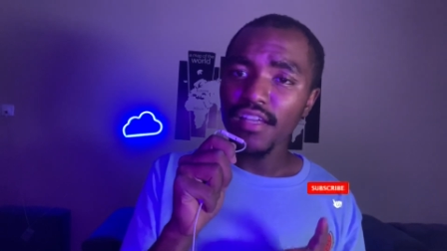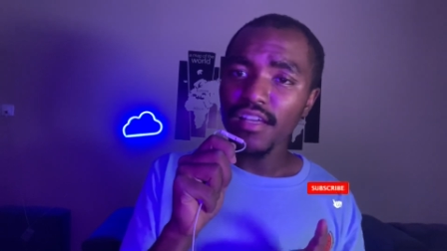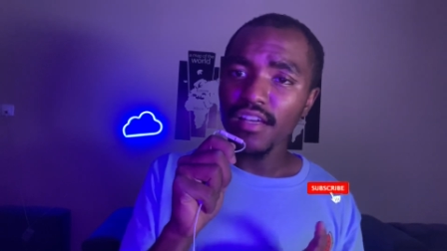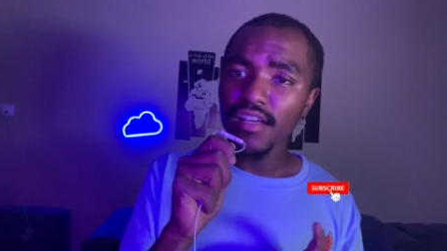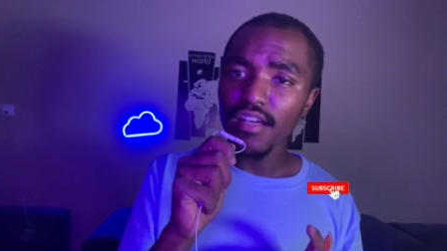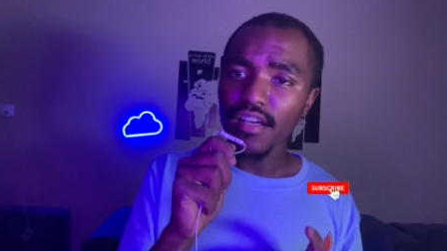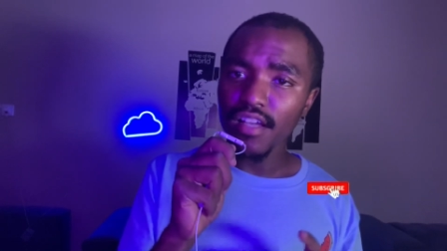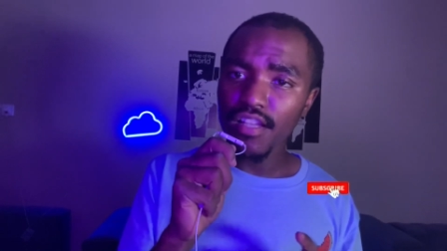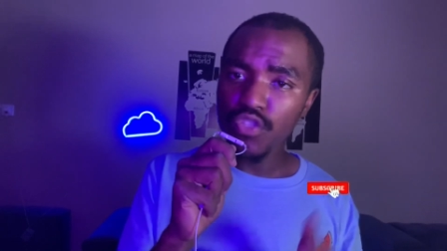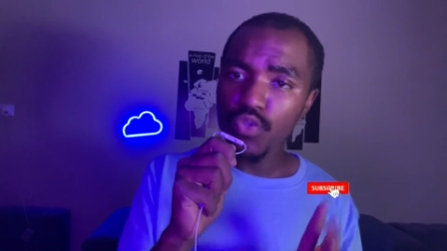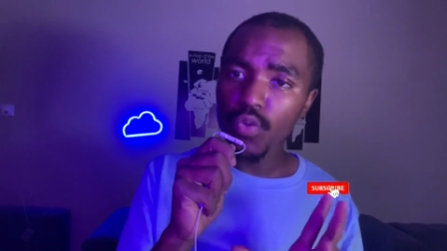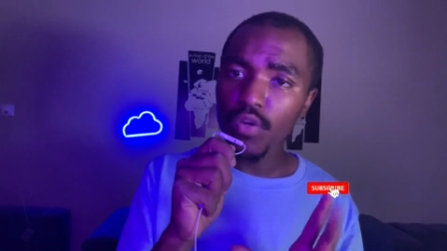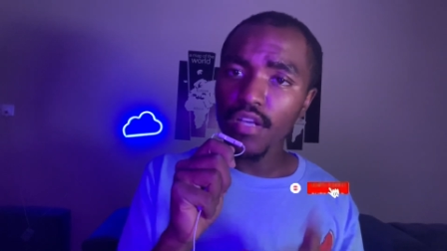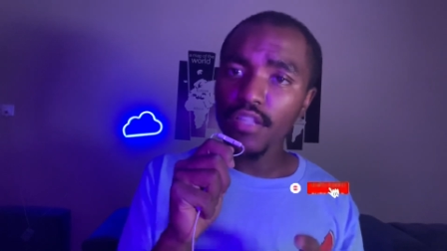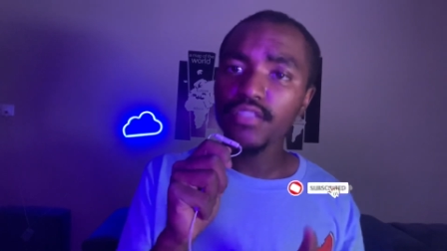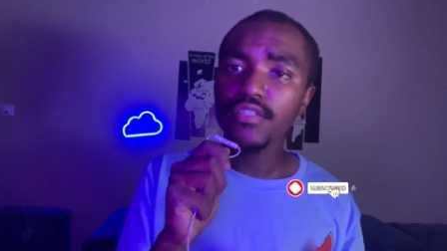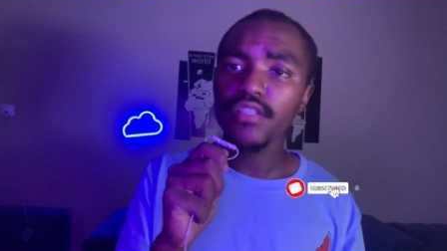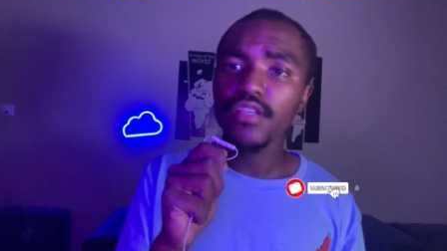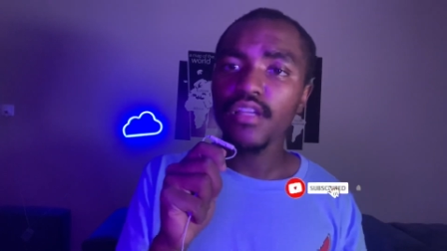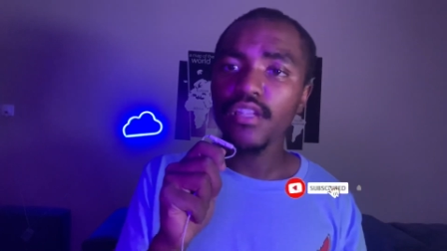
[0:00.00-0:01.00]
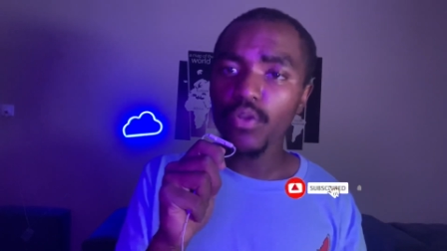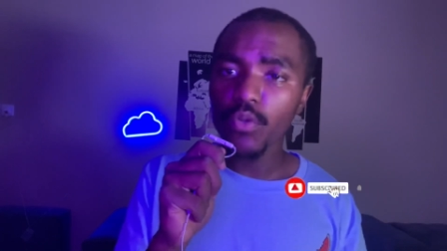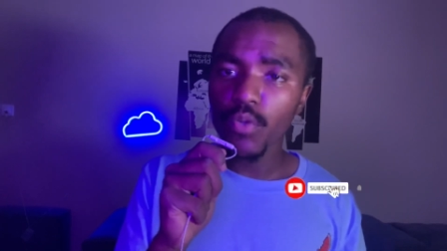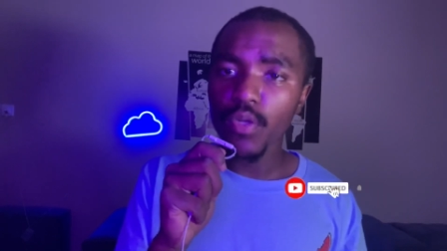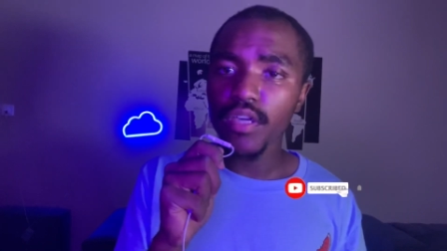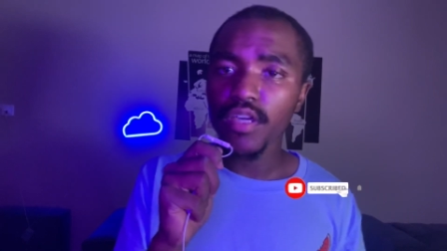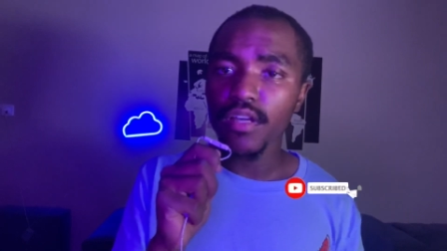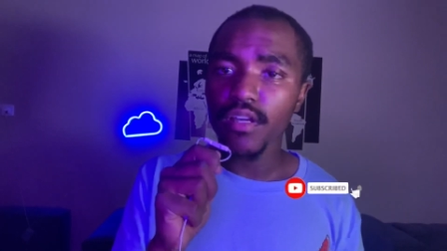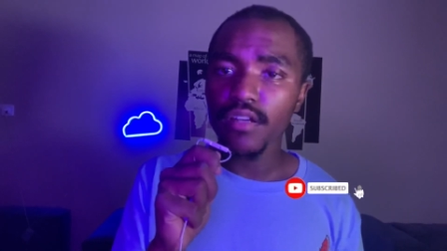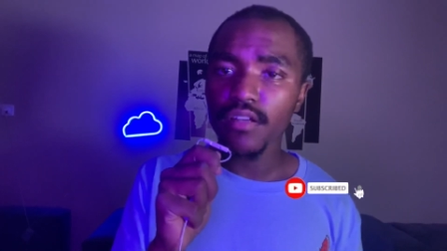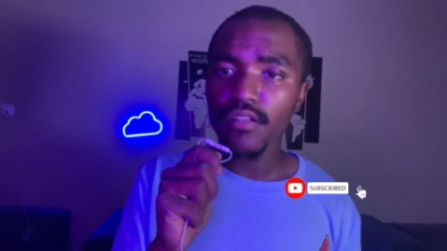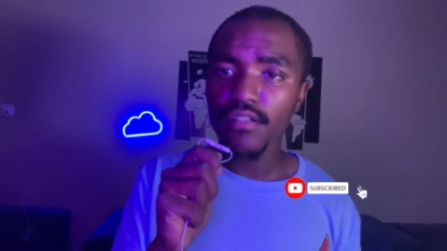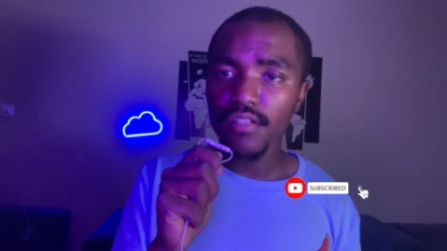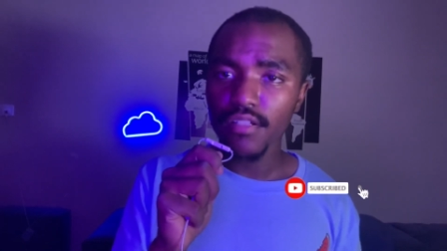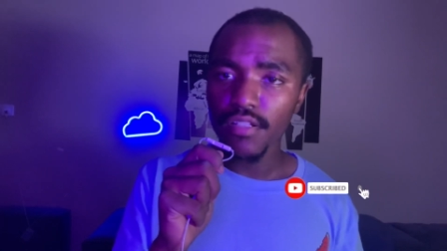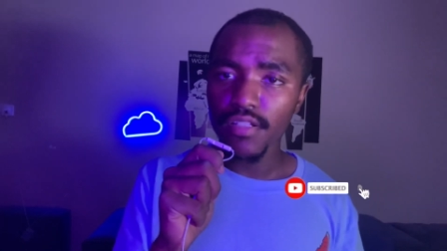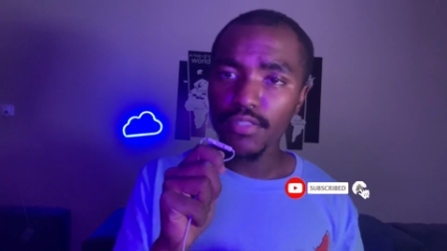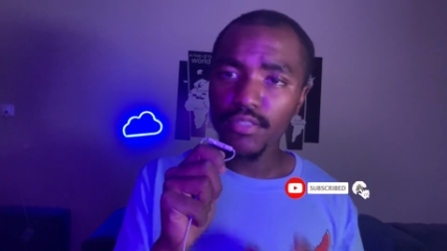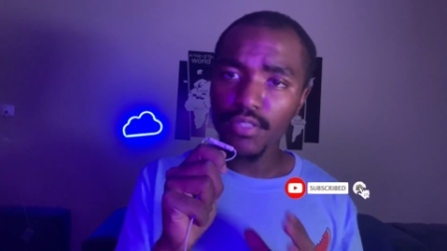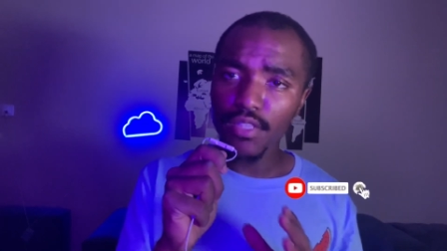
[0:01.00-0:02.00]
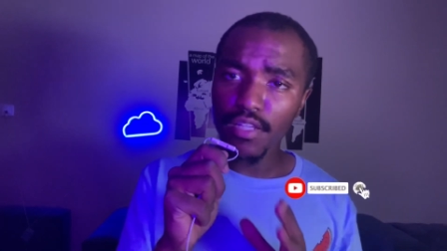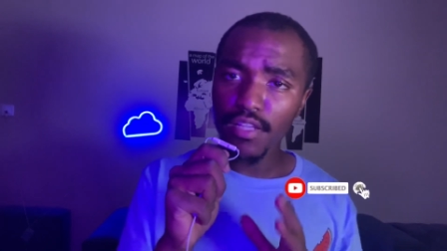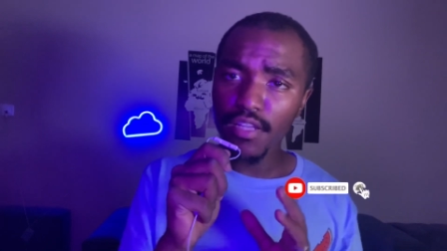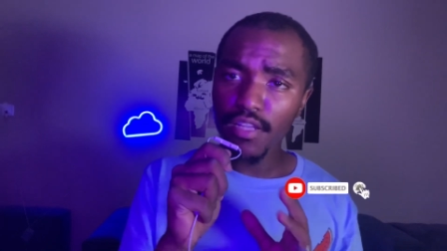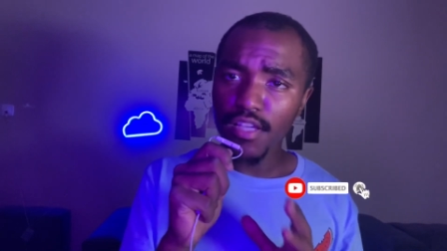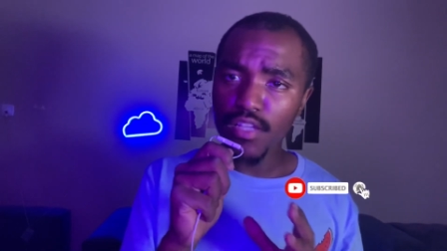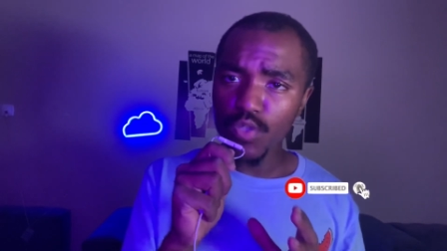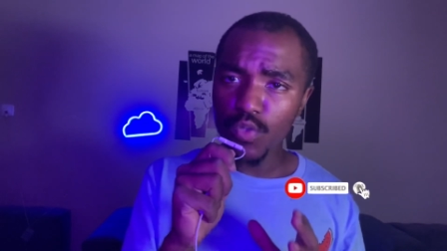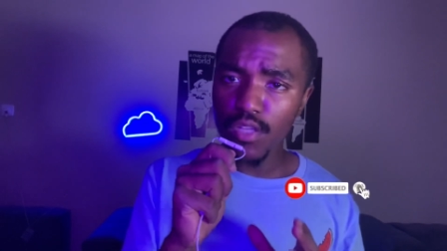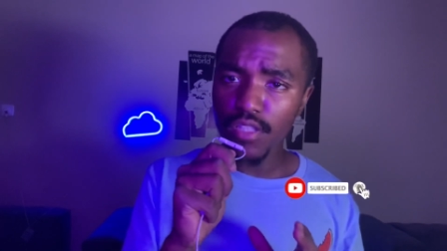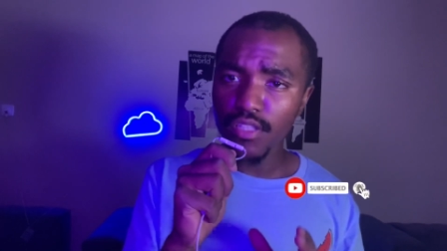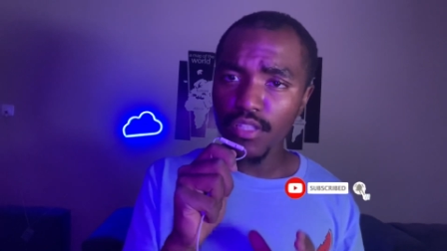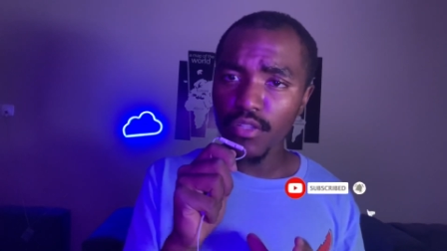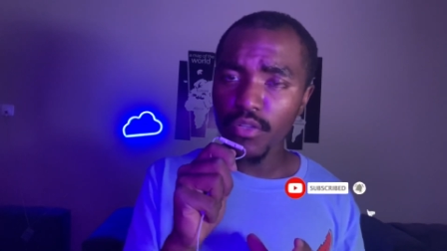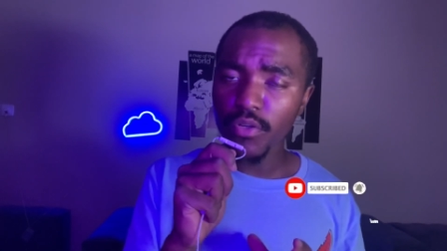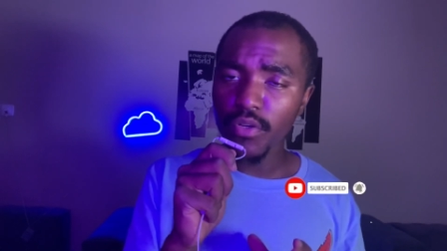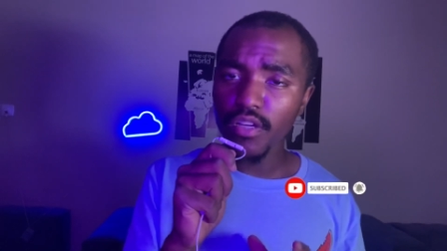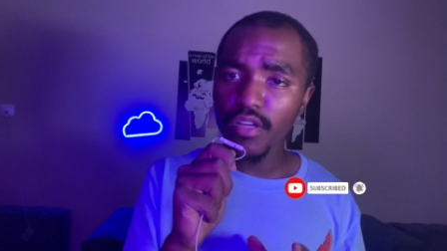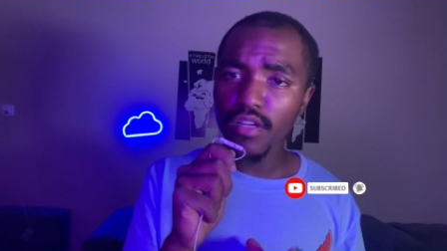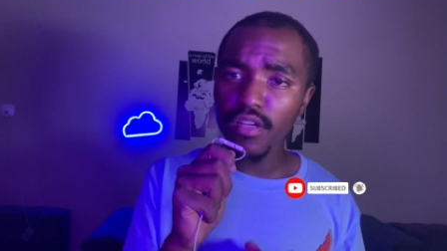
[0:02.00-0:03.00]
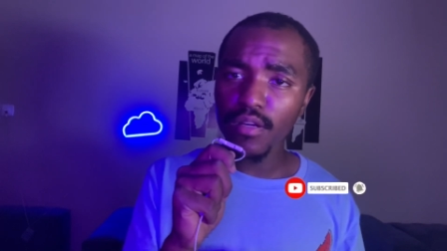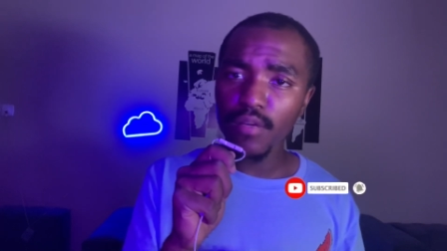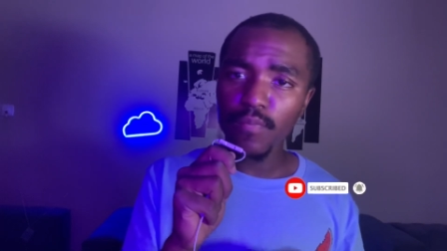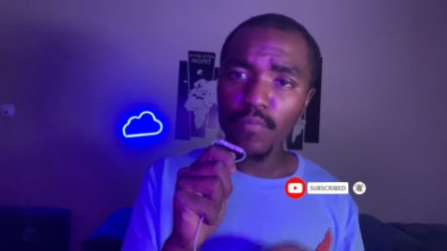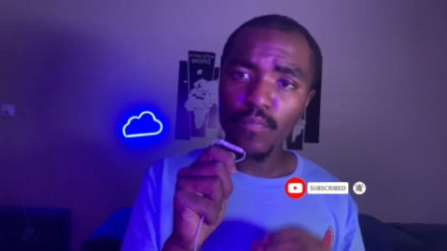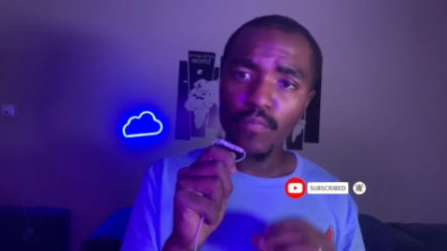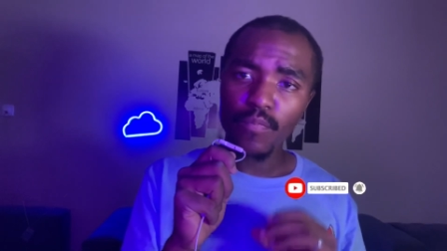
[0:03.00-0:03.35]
آه، ازواج الكويكر اشترينا ازواج الكويكر